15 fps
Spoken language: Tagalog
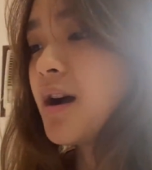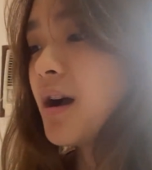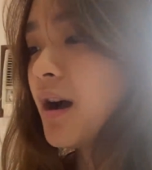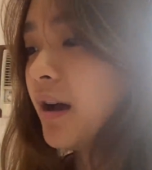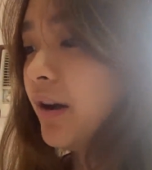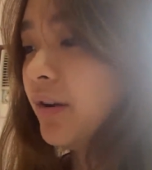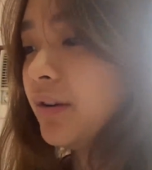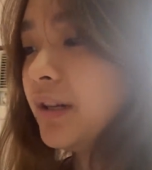
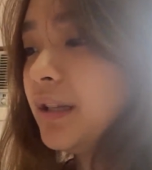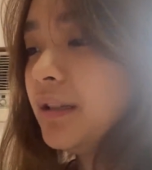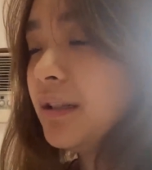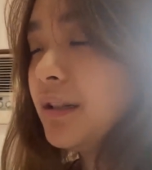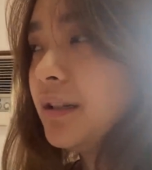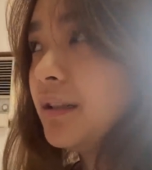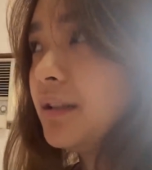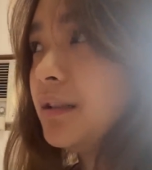Ngayon,
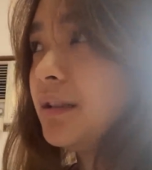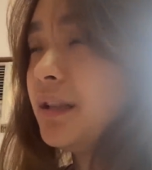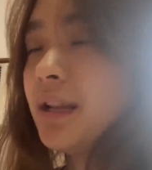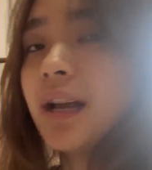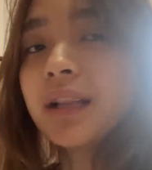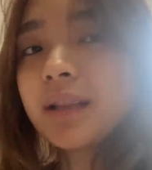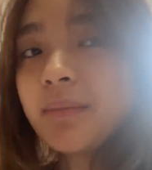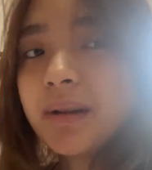
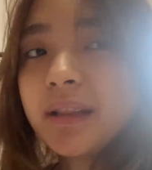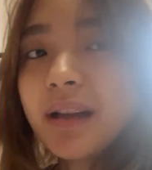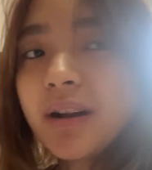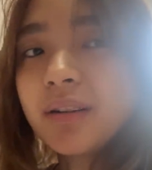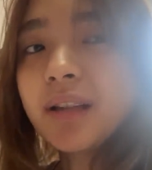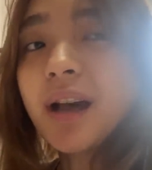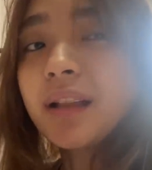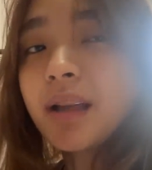tinatamad na
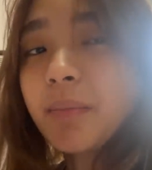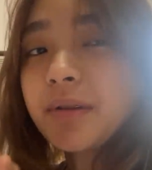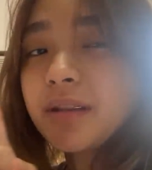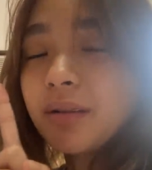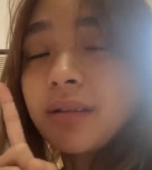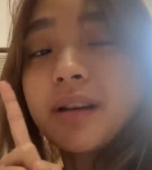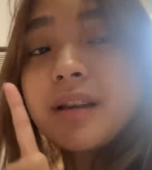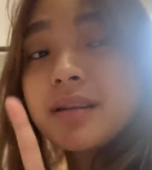ako. Nakatapos
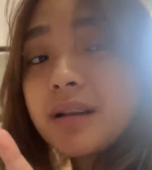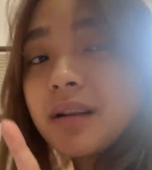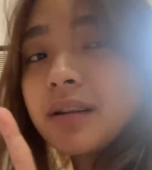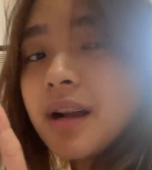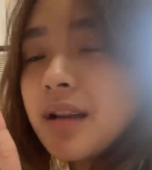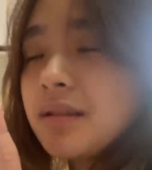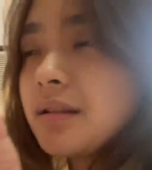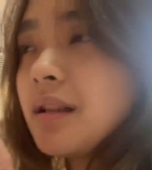ako ng isang
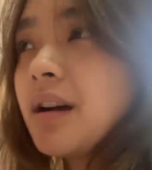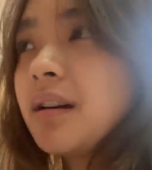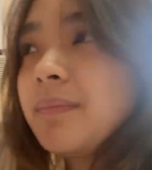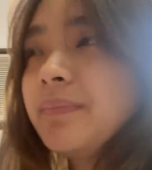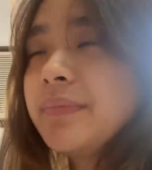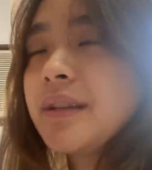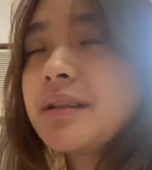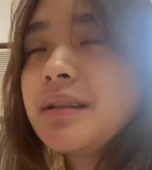trans lang.
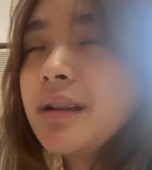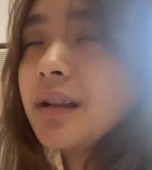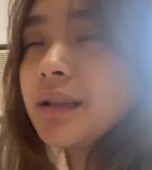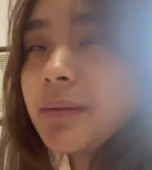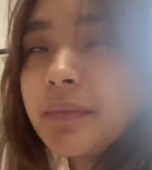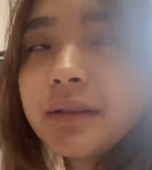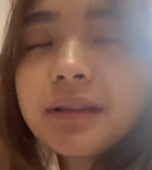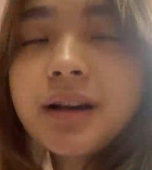Tapos
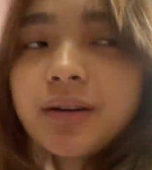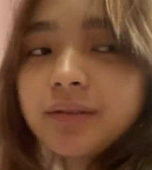tinatamad na ako.